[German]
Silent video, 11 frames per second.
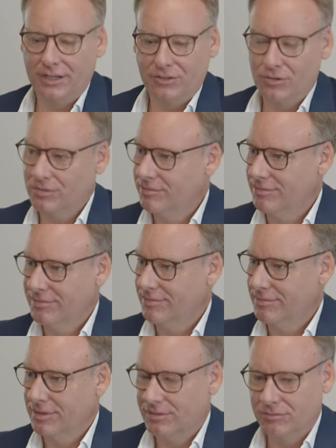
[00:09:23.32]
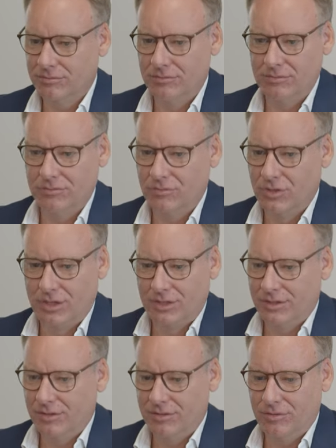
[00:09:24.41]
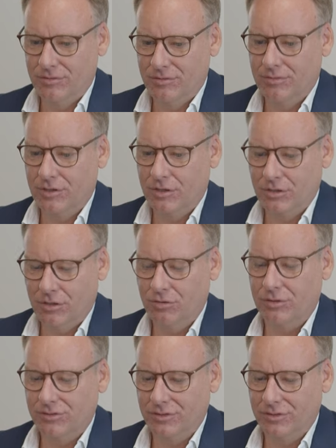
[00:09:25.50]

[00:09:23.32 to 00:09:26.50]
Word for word: trainiere, mir die Fragen des Kunden durchdenke, genau, richtig.